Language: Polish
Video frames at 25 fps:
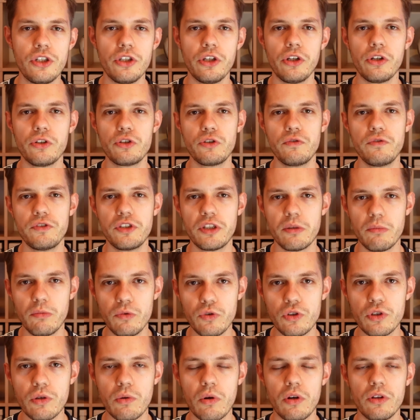No i oczywiście
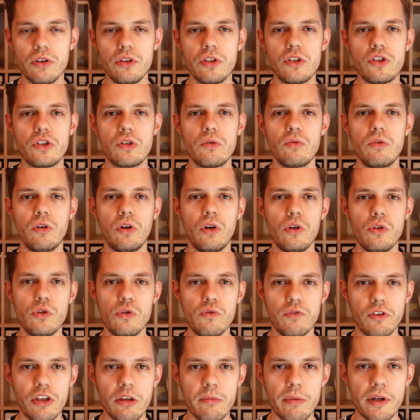muszę odnieść się do
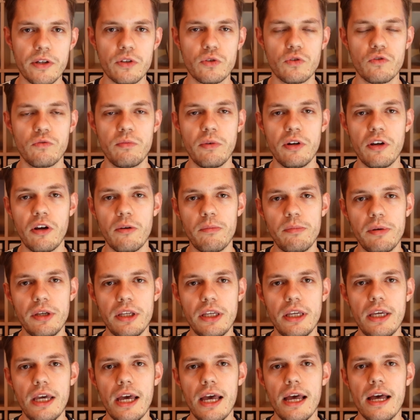końcówki meczu. W mojej
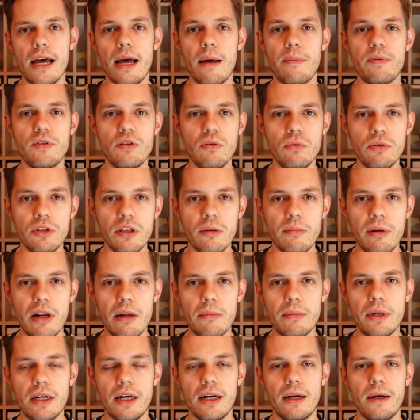opinii absolutnie
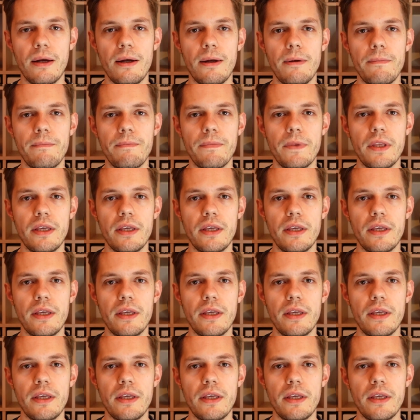bramka